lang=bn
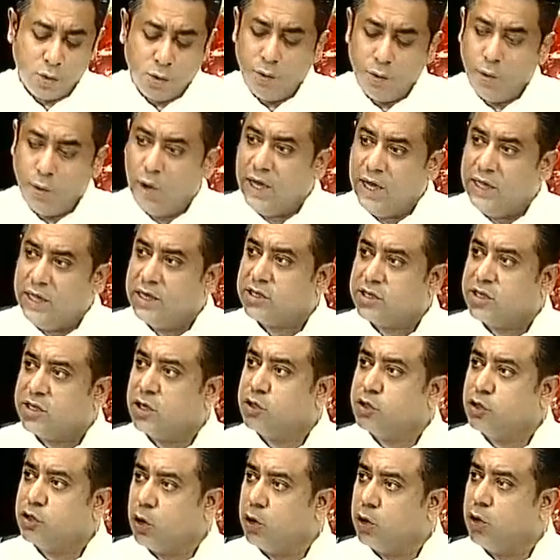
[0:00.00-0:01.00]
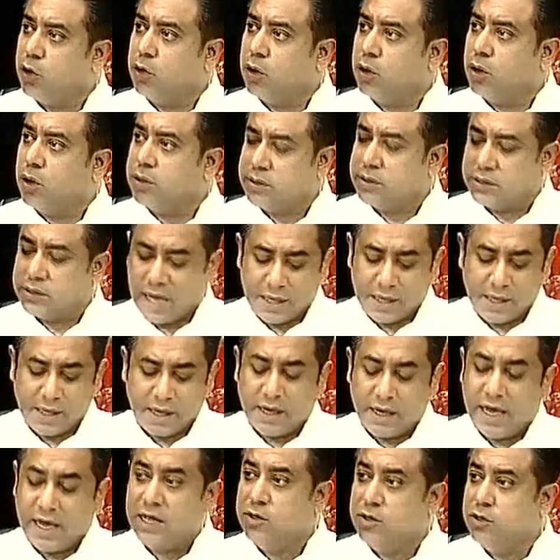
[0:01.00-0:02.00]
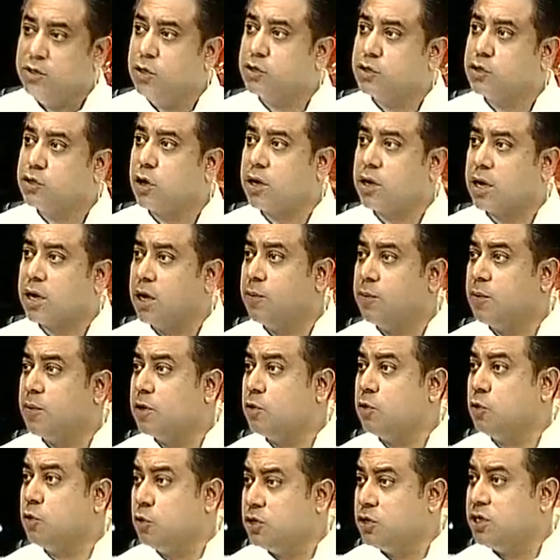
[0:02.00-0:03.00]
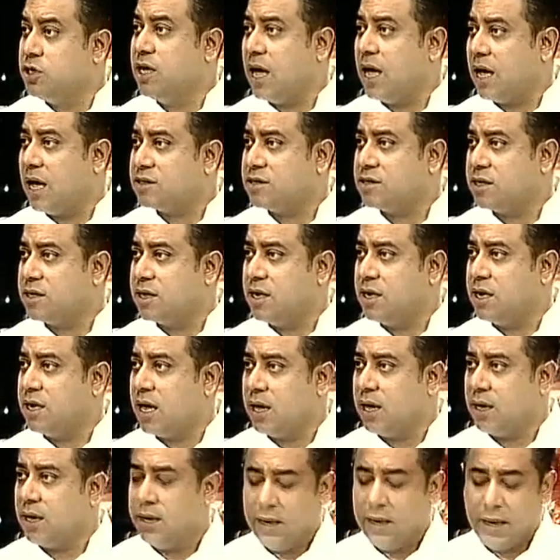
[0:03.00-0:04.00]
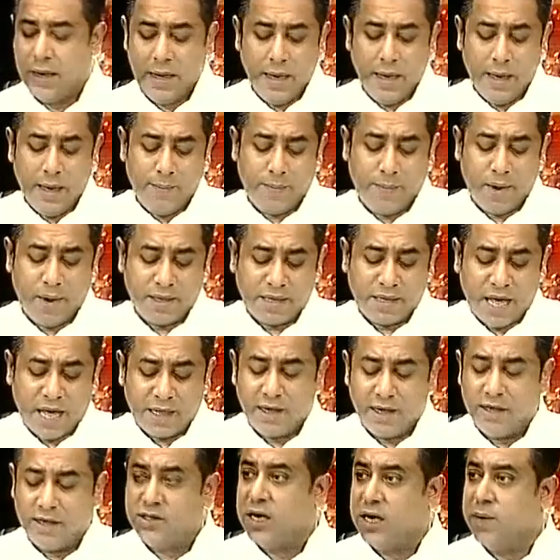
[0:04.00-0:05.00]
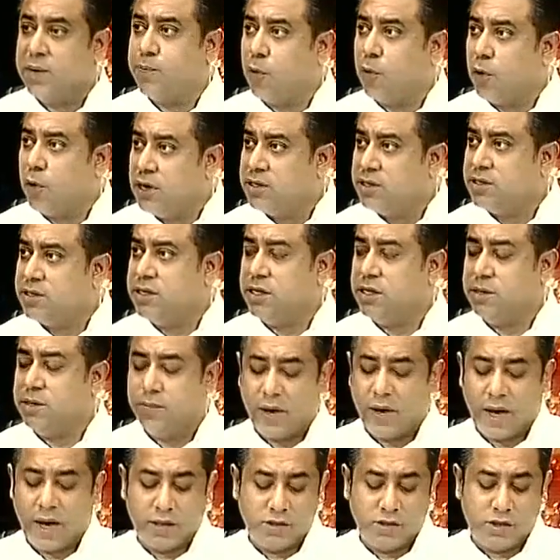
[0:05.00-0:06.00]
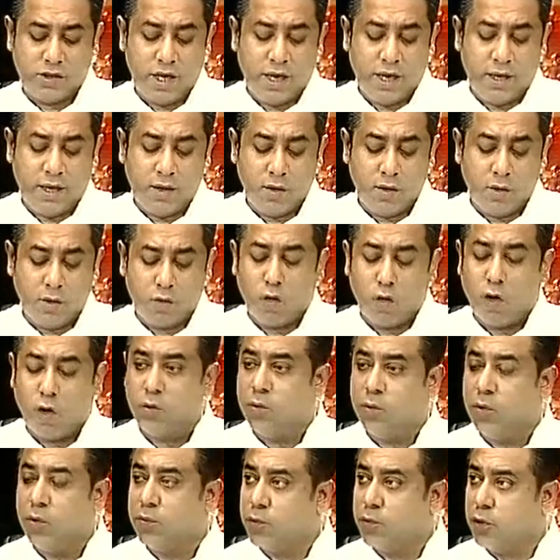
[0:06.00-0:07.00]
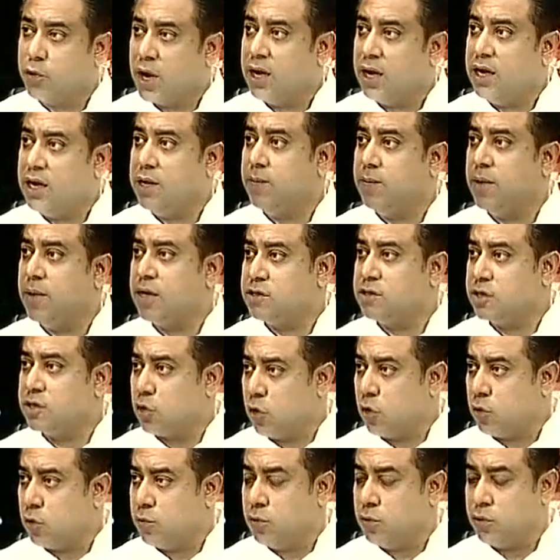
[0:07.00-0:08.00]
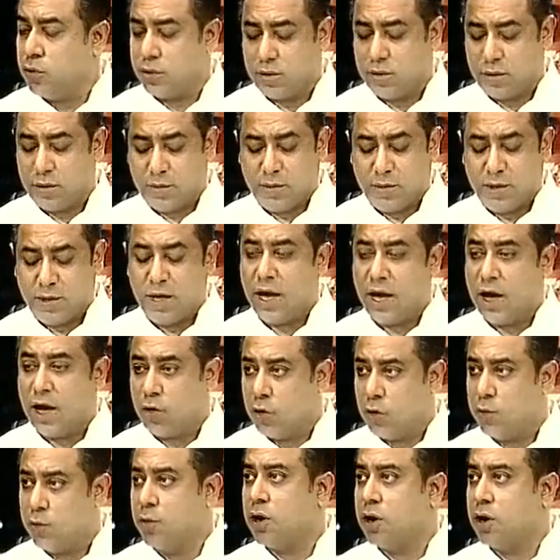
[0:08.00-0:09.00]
আদৌ ওই দেশের জনগণ তাদের কেন্দ্রীয় সরকারের উপর খুশি আছে কিনা বা তাদের যে পলিসি বা যে কর্মপ্রণালী বা যে কর্ম ক্রিয়া